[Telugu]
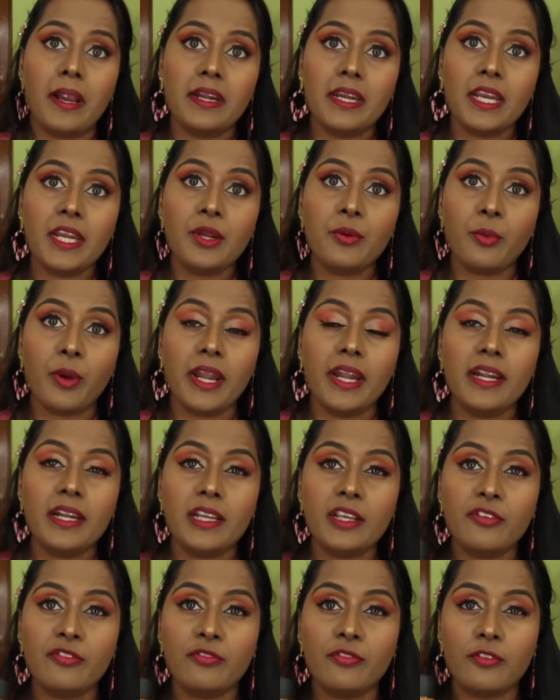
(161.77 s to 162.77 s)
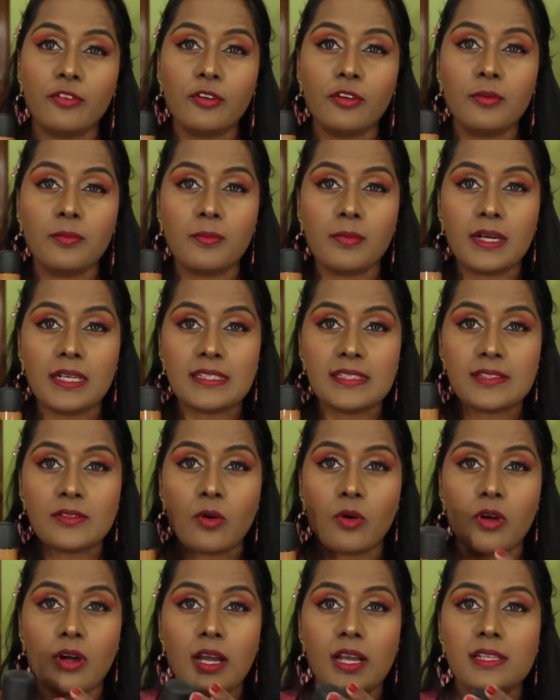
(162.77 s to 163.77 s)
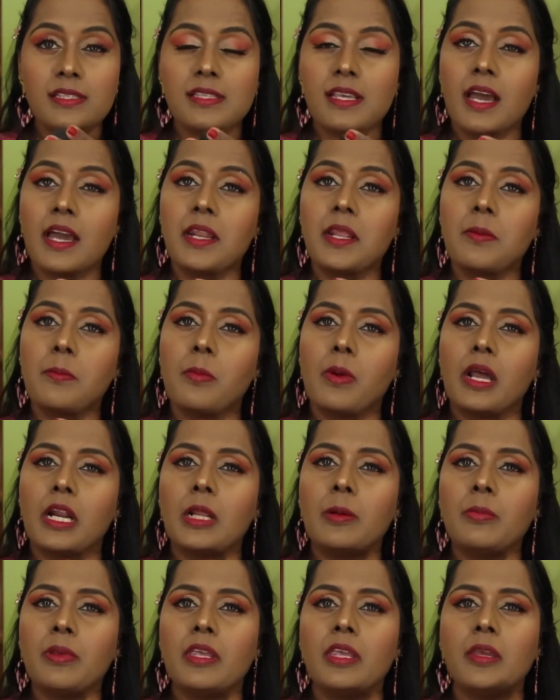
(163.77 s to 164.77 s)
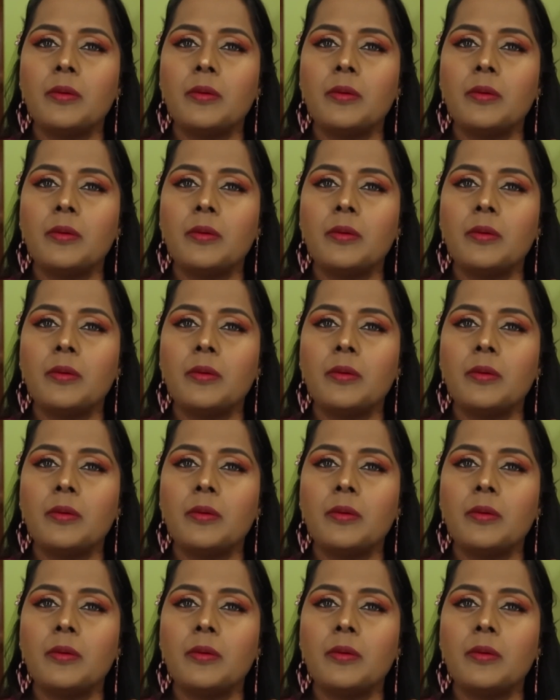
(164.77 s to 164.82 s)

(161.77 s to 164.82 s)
అంటే ట్వంటీ ఫోర్ మంత్స్ ఒక్కసారి మనం